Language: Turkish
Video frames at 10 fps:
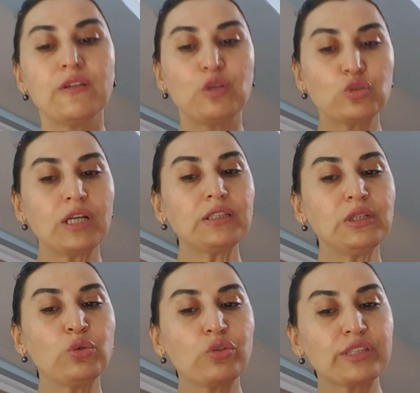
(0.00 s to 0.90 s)
ve
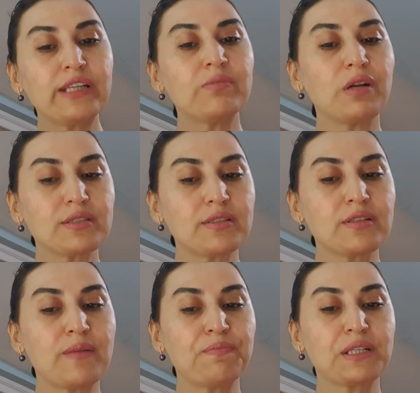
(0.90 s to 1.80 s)
özellikle yüksek master
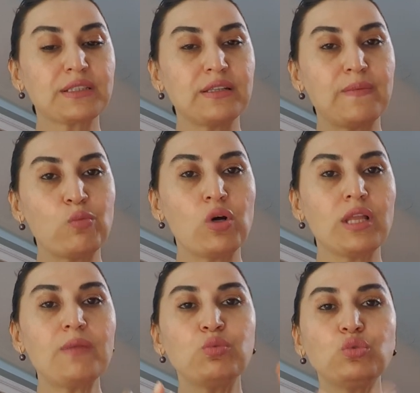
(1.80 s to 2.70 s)
yapmak isteyen
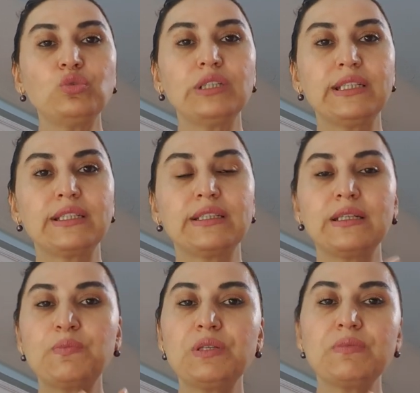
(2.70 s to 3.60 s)
boğalar bununla ilgili
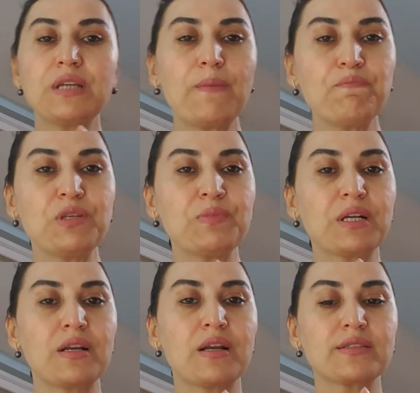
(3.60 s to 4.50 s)
yapayım mı yapmayayım mı
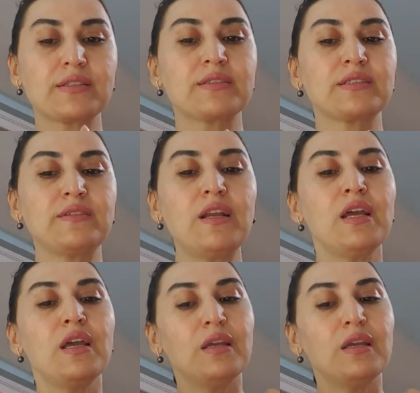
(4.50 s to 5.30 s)
kararsızlığı var.